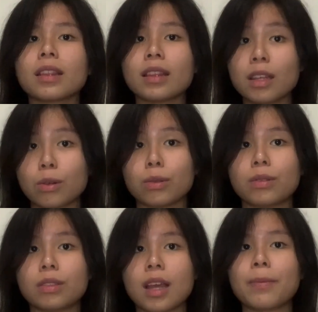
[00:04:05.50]

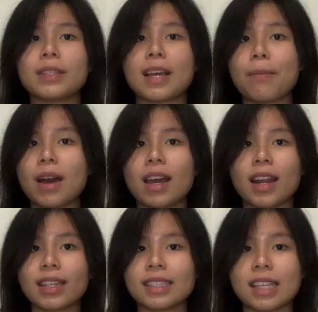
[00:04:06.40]
terus abis nggak makan
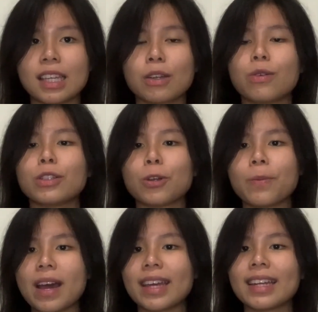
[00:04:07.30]
nasi gue
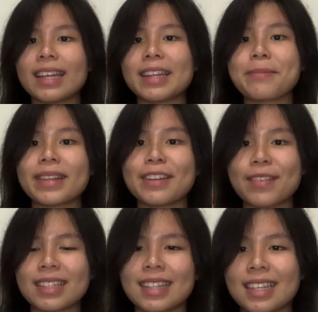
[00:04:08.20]
cobain intermittent
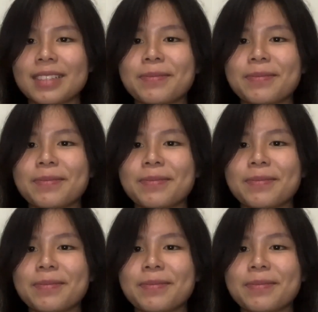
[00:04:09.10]
fasting